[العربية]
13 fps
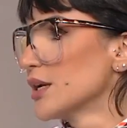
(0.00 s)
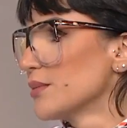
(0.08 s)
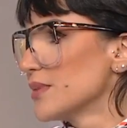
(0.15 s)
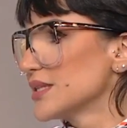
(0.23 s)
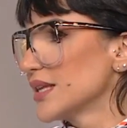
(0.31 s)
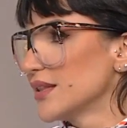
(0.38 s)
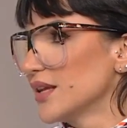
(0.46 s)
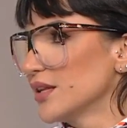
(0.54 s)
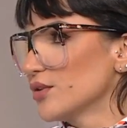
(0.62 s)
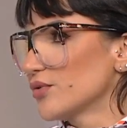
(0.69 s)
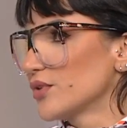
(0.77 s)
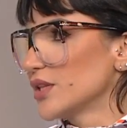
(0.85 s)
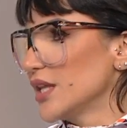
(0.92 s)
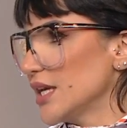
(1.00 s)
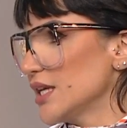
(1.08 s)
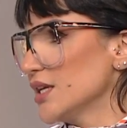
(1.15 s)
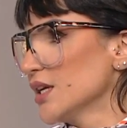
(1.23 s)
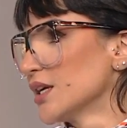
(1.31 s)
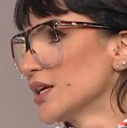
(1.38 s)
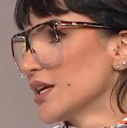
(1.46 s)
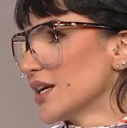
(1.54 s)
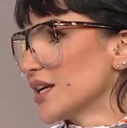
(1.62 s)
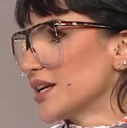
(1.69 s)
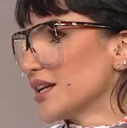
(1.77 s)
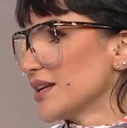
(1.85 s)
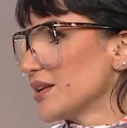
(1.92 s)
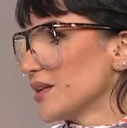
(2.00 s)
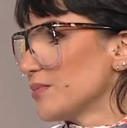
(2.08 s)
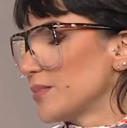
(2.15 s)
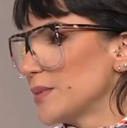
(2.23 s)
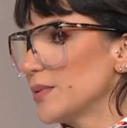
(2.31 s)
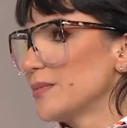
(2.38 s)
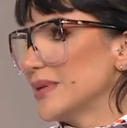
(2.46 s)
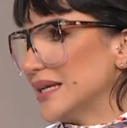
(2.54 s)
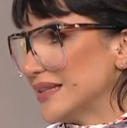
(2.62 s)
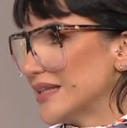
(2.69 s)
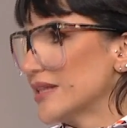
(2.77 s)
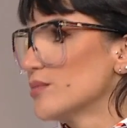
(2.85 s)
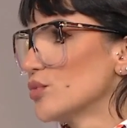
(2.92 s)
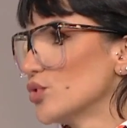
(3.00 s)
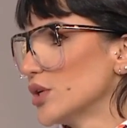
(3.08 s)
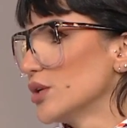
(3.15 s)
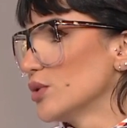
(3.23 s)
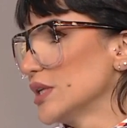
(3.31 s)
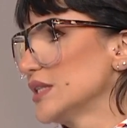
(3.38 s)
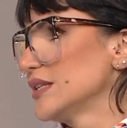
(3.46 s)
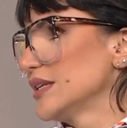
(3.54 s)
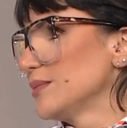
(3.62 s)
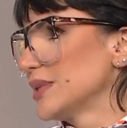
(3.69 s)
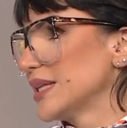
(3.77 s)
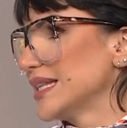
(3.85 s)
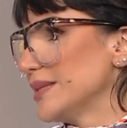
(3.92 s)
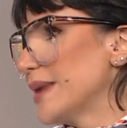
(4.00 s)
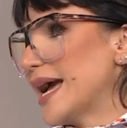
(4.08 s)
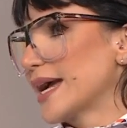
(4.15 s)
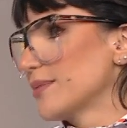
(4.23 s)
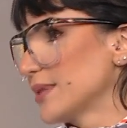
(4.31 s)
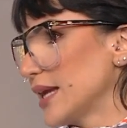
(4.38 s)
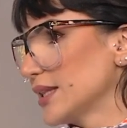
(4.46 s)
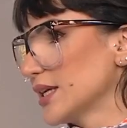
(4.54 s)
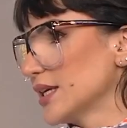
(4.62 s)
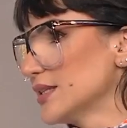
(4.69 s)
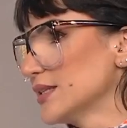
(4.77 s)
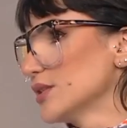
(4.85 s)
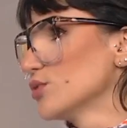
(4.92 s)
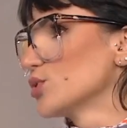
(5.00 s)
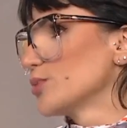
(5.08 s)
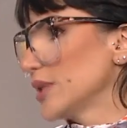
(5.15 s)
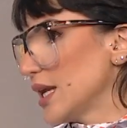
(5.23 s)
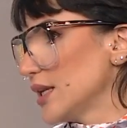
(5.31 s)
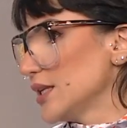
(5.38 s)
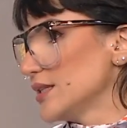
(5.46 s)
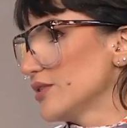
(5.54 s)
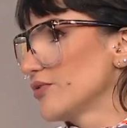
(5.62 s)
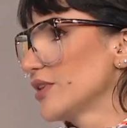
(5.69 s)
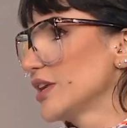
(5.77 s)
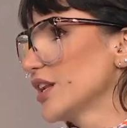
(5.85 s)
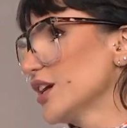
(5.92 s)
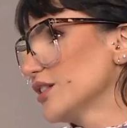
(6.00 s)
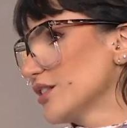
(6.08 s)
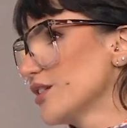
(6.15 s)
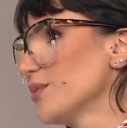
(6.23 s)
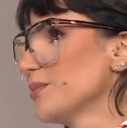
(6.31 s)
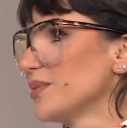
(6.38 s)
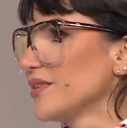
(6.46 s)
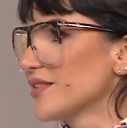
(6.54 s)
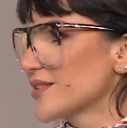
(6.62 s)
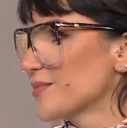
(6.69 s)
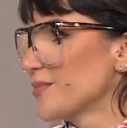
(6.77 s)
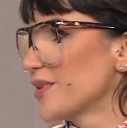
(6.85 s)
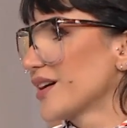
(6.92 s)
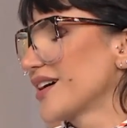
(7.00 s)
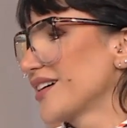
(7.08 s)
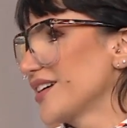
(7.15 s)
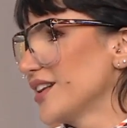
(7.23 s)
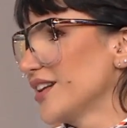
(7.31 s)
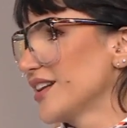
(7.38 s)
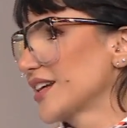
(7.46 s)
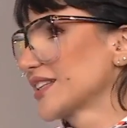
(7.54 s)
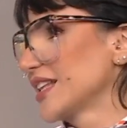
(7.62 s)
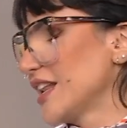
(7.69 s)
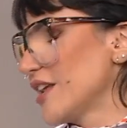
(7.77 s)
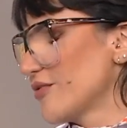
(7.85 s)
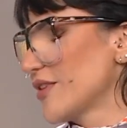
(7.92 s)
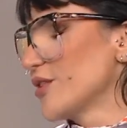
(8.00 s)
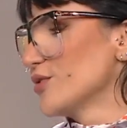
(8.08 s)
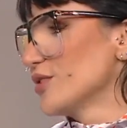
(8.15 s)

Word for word: بس at the end of the day بيبل بيحترموا انه انت بتقدمي حاجه بتاعتك انت مش بتقلدي فالاحترام بيسبق الاختلاف او